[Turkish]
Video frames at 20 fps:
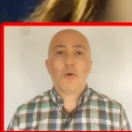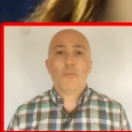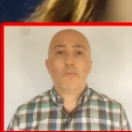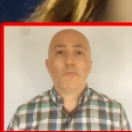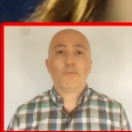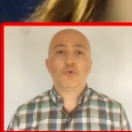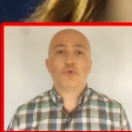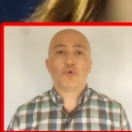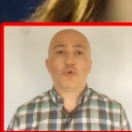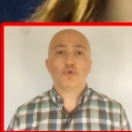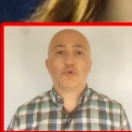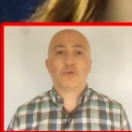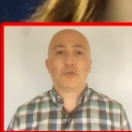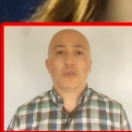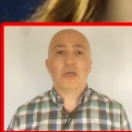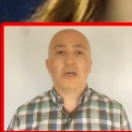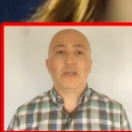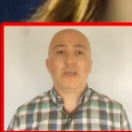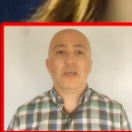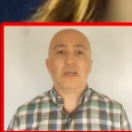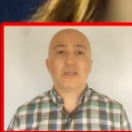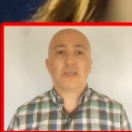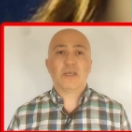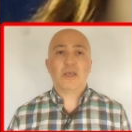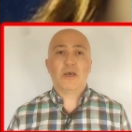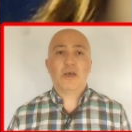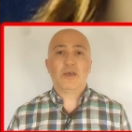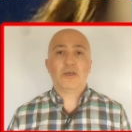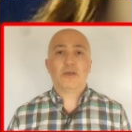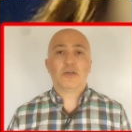Bu çocuklar
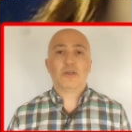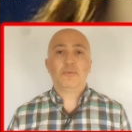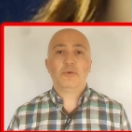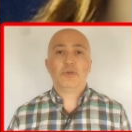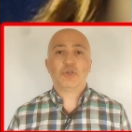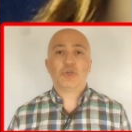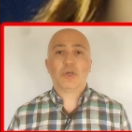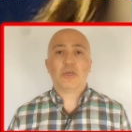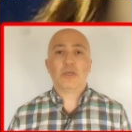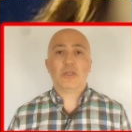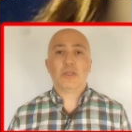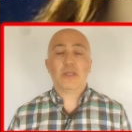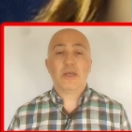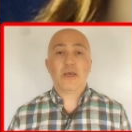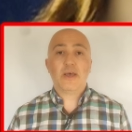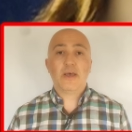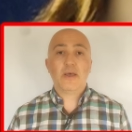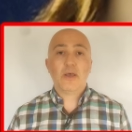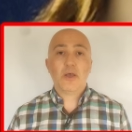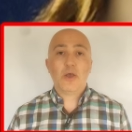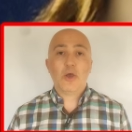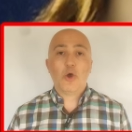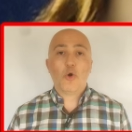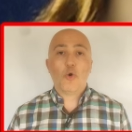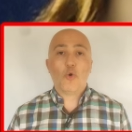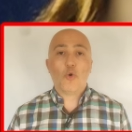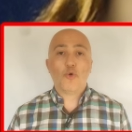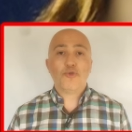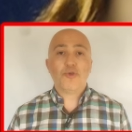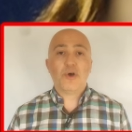yasaya aykırı bir şekilde
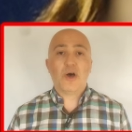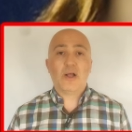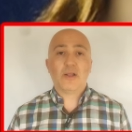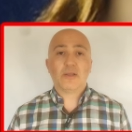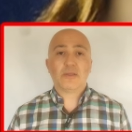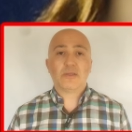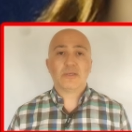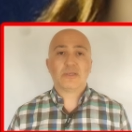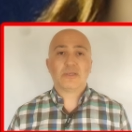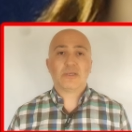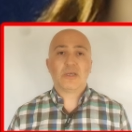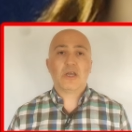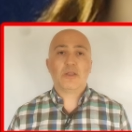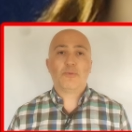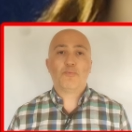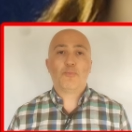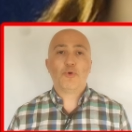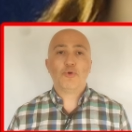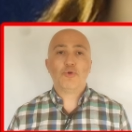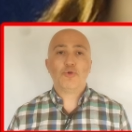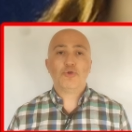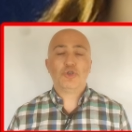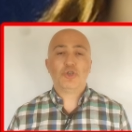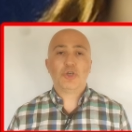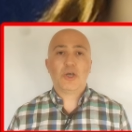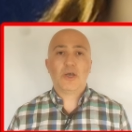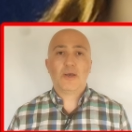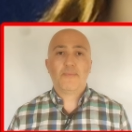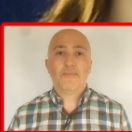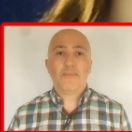16 saat
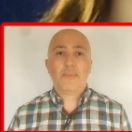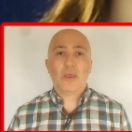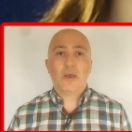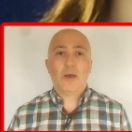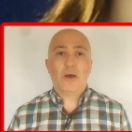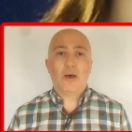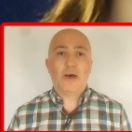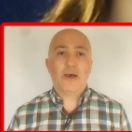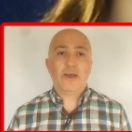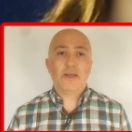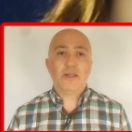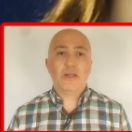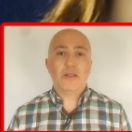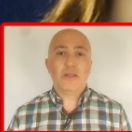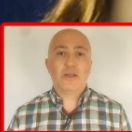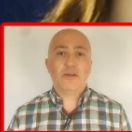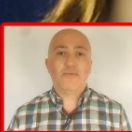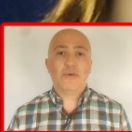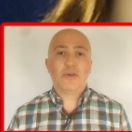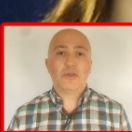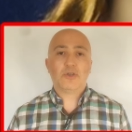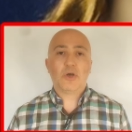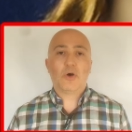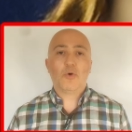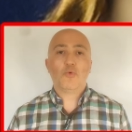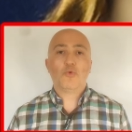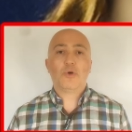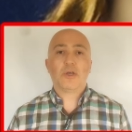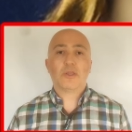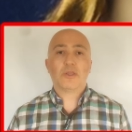boyunca aileleri ve
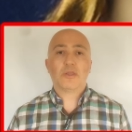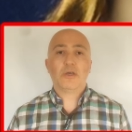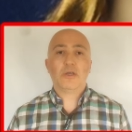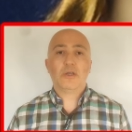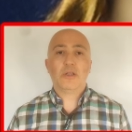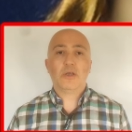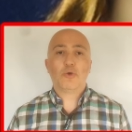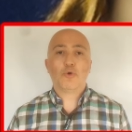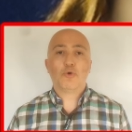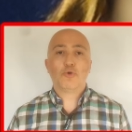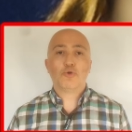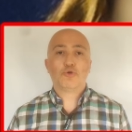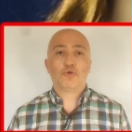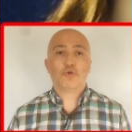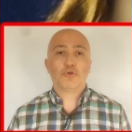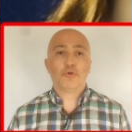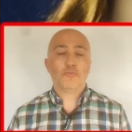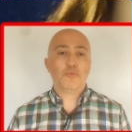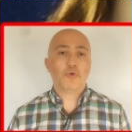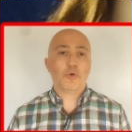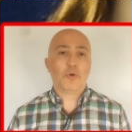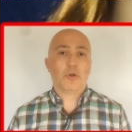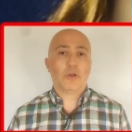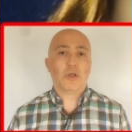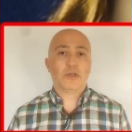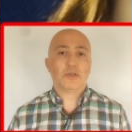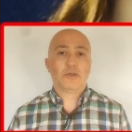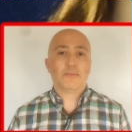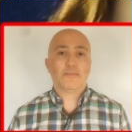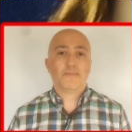avukatlarıyla
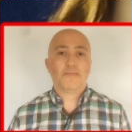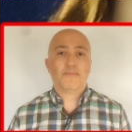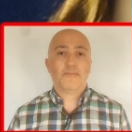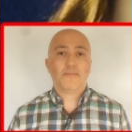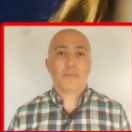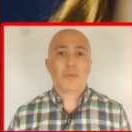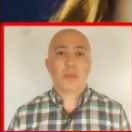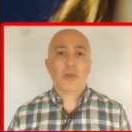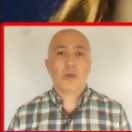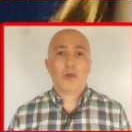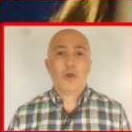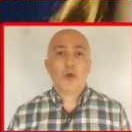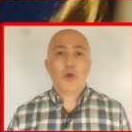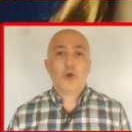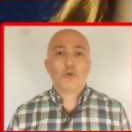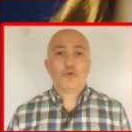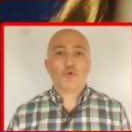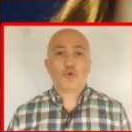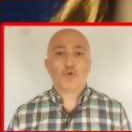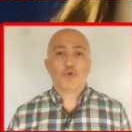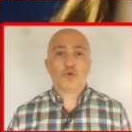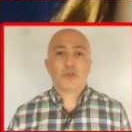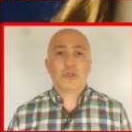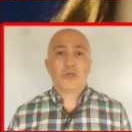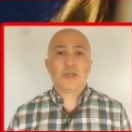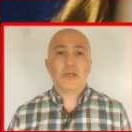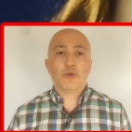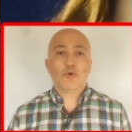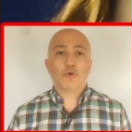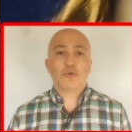görüştürülmüyorlar.
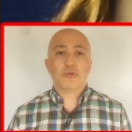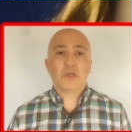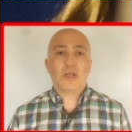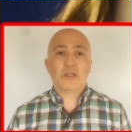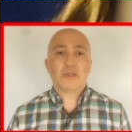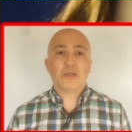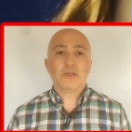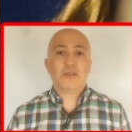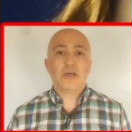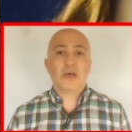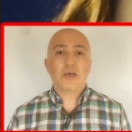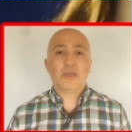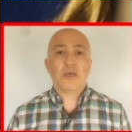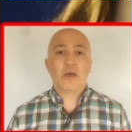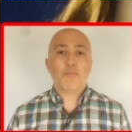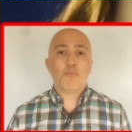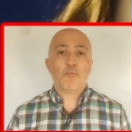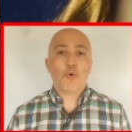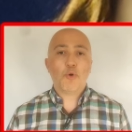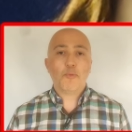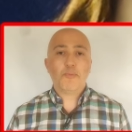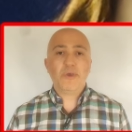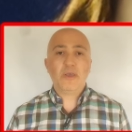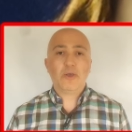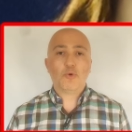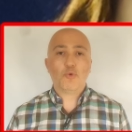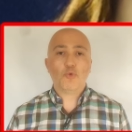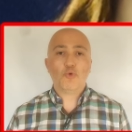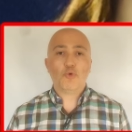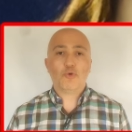Çocuklara gözaltındayken mobbing
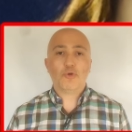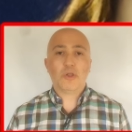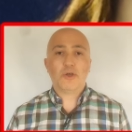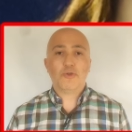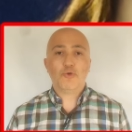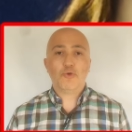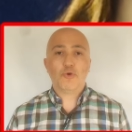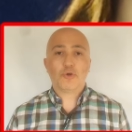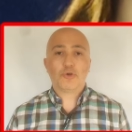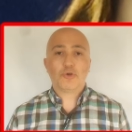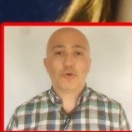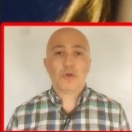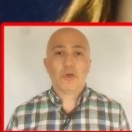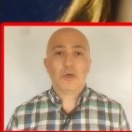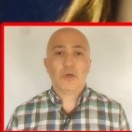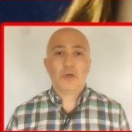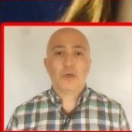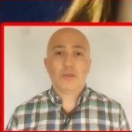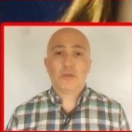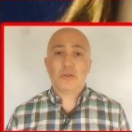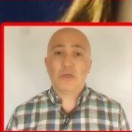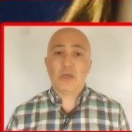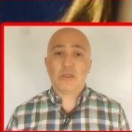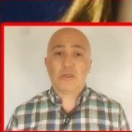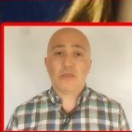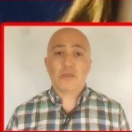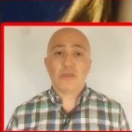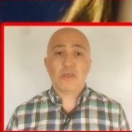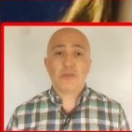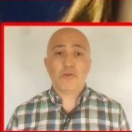uygulanıyor,
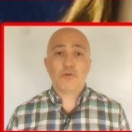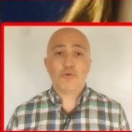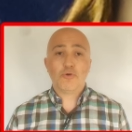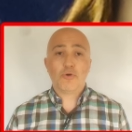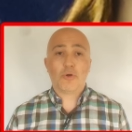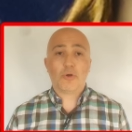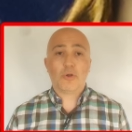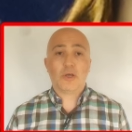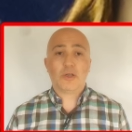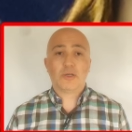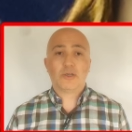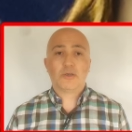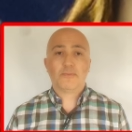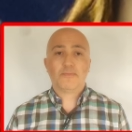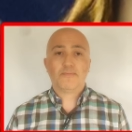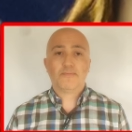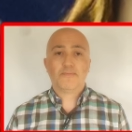tehdit ediliyorlar.